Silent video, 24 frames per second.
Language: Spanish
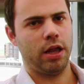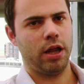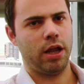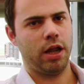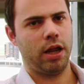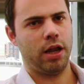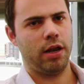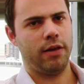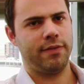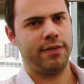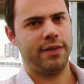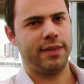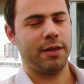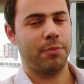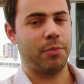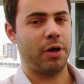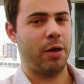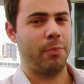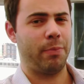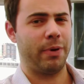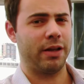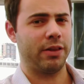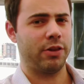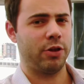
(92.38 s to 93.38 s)
El sistema de
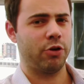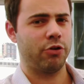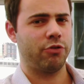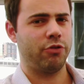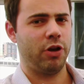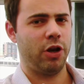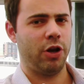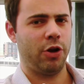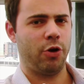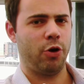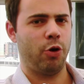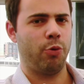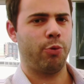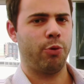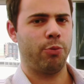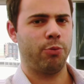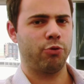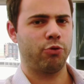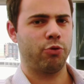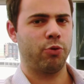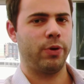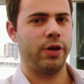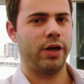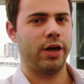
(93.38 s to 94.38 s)
partidos chileno lo
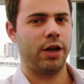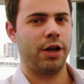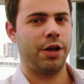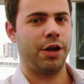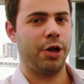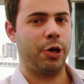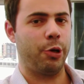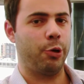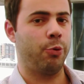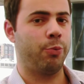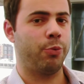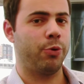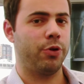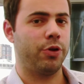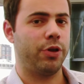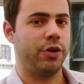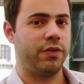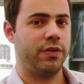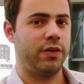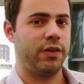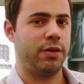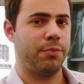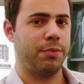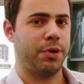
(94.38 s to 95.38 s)
podemos ubicar en el grupo de
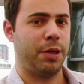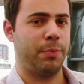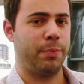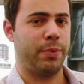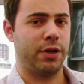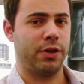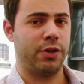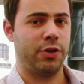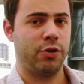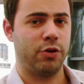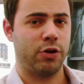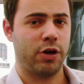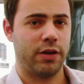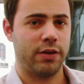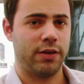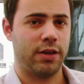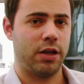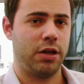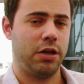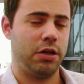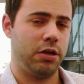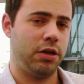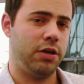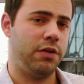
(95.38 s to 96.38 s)
sistemas de partidos que
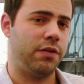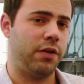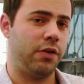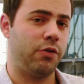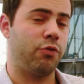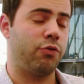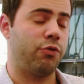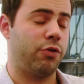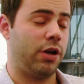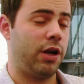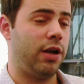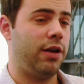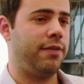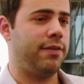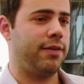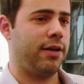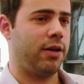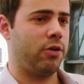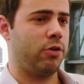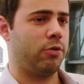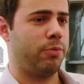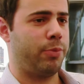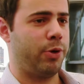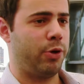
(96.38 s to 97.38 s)
están
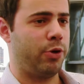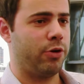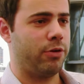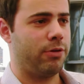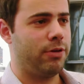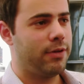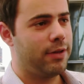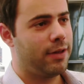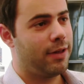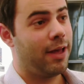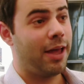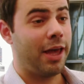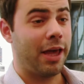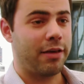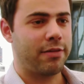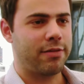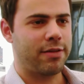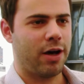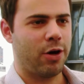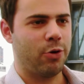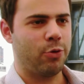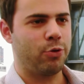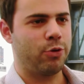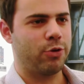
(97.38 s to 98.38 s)
institucionalizados pero
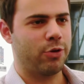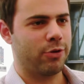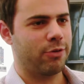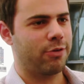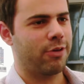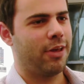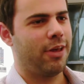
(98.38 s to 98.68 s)
exhaustos.